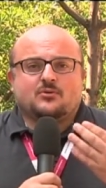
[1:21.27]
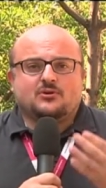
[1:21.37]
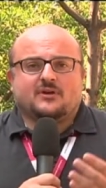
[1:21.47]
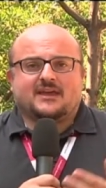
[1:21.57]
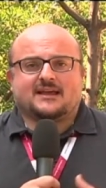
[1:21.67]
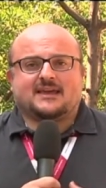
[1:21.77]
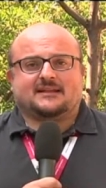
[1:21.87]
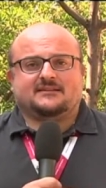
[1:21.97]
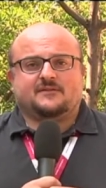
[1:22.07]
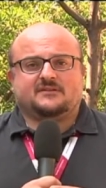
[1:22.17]
quello che
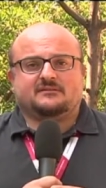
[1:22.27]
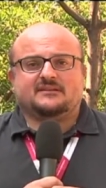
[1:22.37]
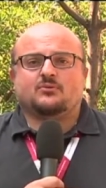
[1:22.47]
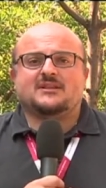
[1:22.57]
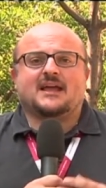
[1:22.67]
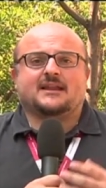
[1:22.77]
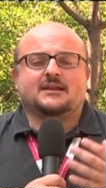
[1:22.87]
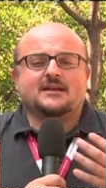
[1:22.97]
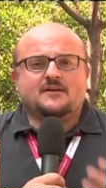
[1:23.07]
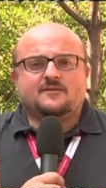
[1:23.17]
accadde effettivamente in quegli
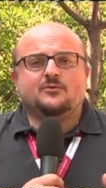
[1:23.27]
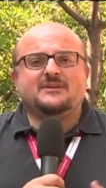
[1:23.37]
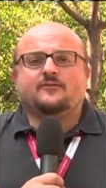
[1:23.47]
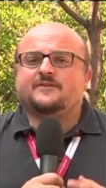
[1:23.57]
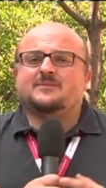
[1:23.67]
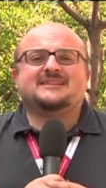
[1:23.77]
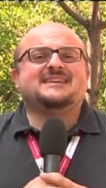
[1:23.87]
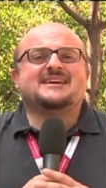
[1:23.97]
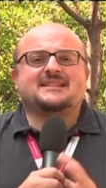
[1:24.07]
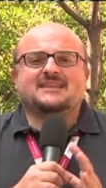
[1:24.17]
anni. Fino Filomena è un film
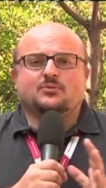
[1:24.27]
di grande